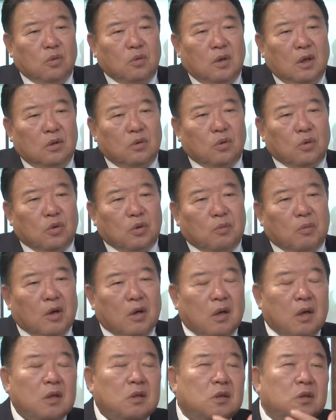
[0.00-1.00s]
北海道を
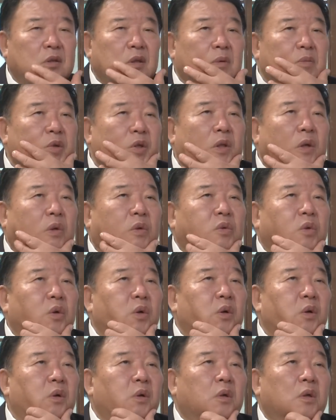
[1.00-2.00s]
今実は見てる
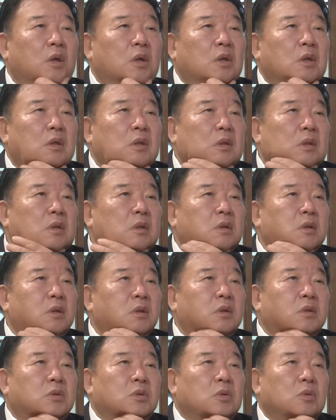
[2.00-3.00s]
と
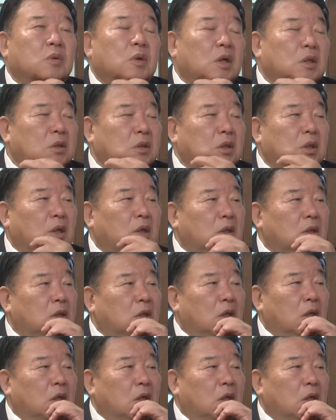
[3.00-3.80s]
その感じが